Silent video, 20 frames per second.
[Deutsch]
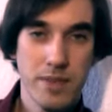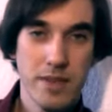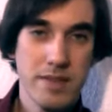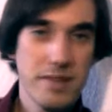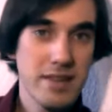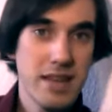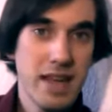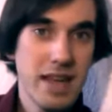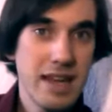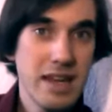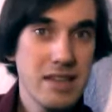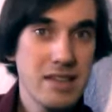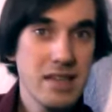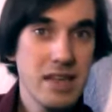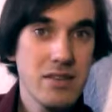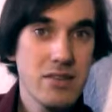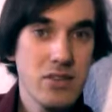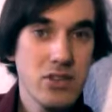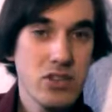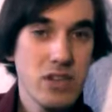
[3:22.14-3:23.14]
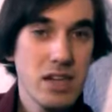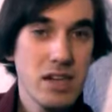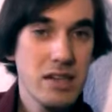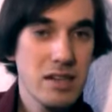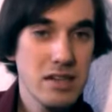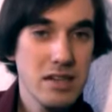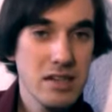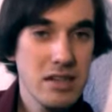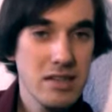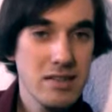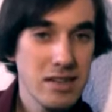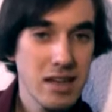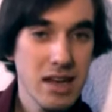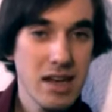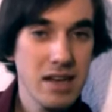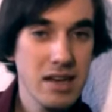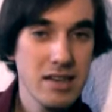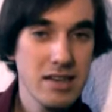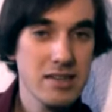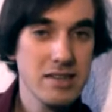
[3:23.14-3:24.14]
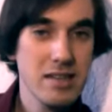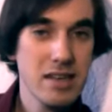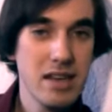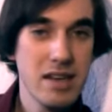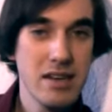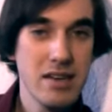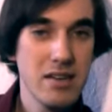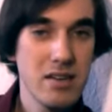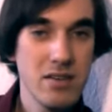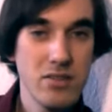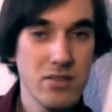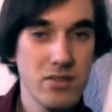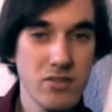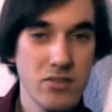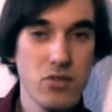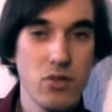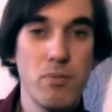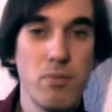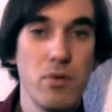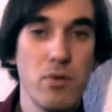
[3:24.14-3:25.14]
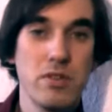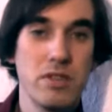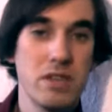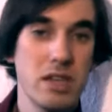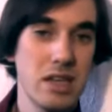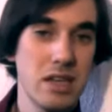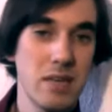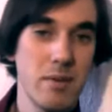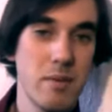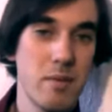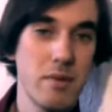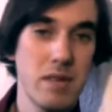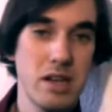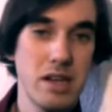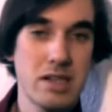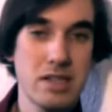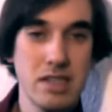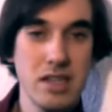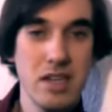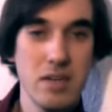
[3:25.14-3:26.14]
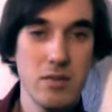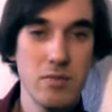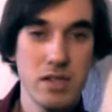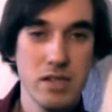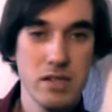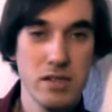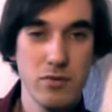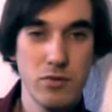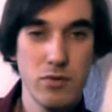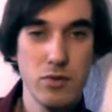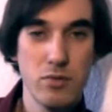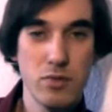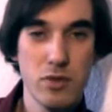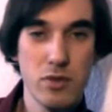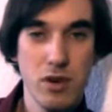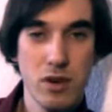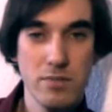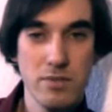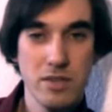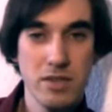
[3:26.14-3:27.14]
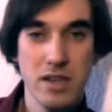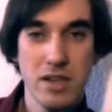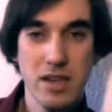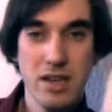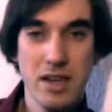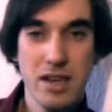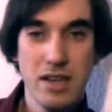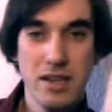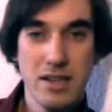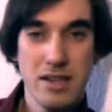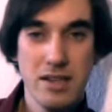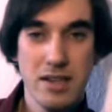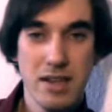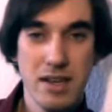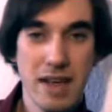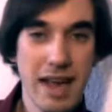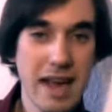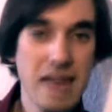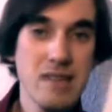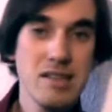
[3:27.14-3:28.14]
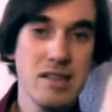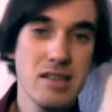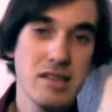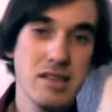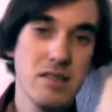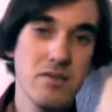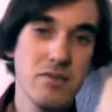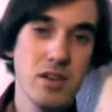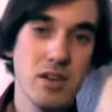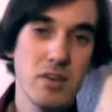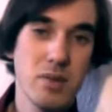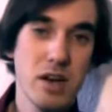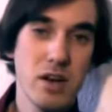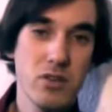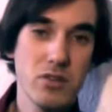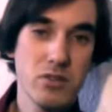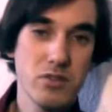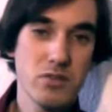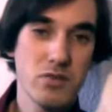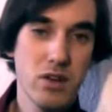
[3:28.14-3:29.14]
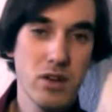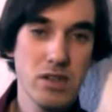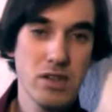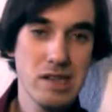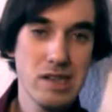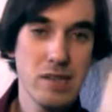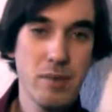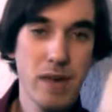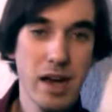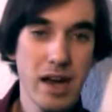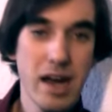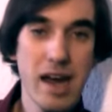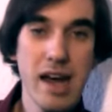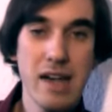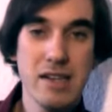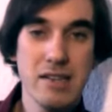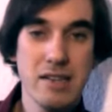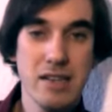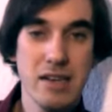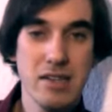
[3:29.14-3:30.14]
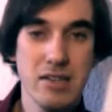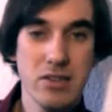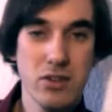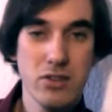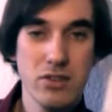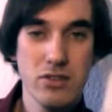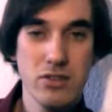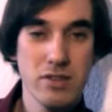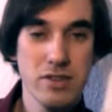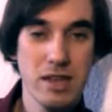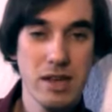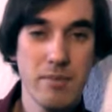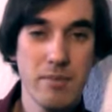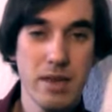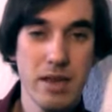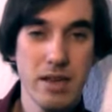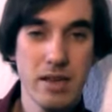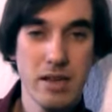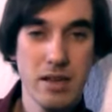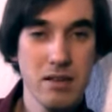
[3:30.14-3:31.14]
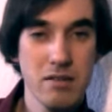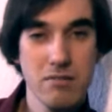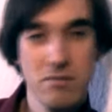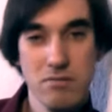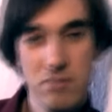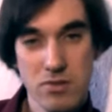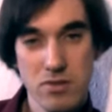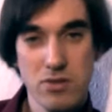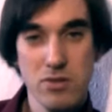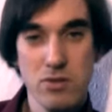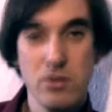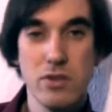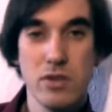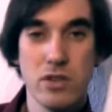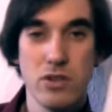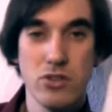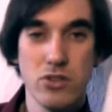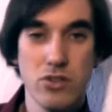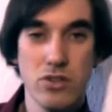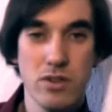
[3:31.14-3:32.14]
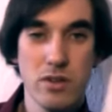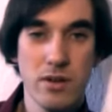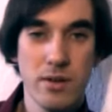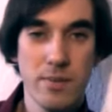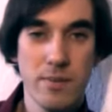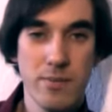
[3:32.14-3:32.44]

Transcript: Das ändert selbstverständlich nichts daran, dass ein Subunternehmer mit Latinum das Gefühl bekommt, der exzessive Gebrauch des Wortes liberal sei in solchen Zusammenhängen zynisch.